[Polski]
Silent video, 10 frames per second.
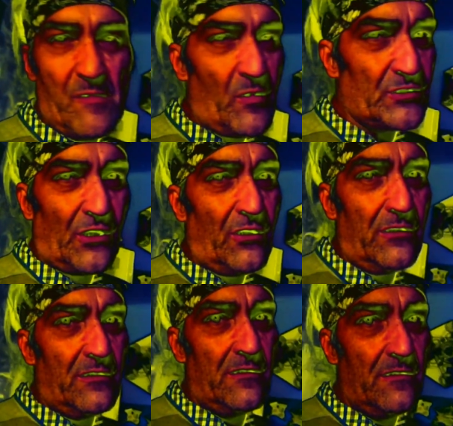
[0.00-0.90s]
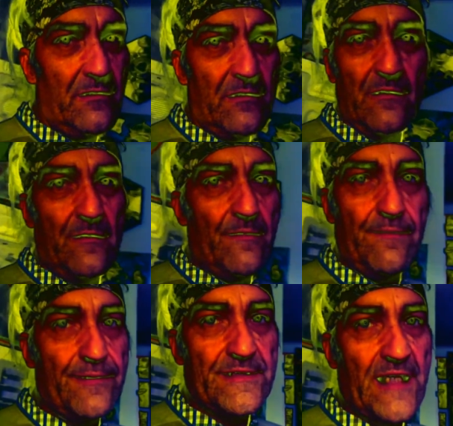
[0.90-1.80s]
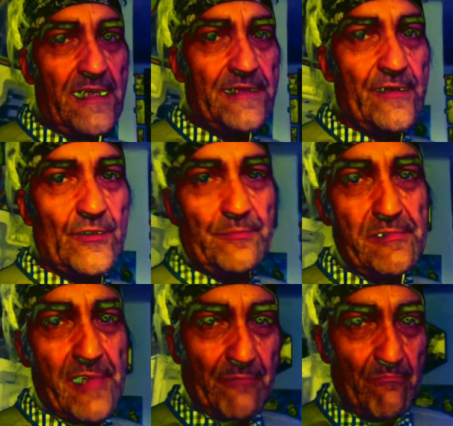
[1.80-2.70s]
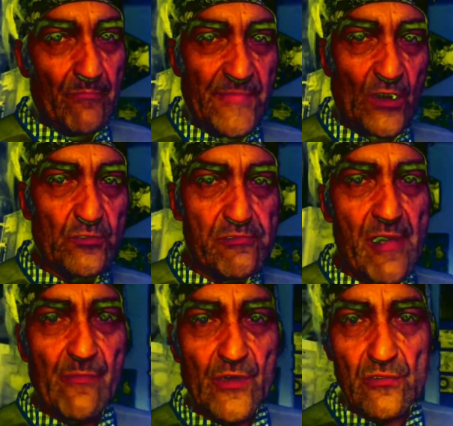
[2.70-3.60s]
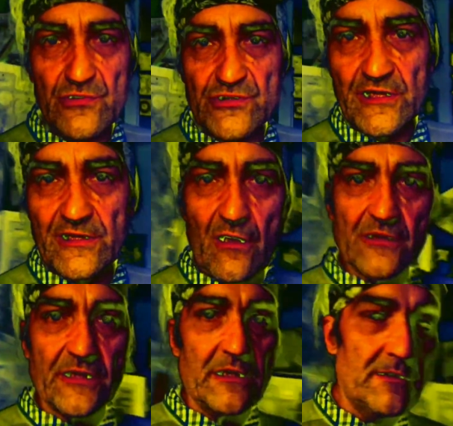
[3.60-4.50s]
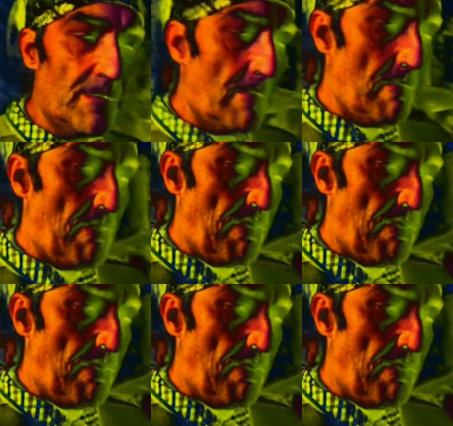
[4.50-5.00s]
A mimo to wcale nie odbyłem, nie odbyłem krótszej drogi.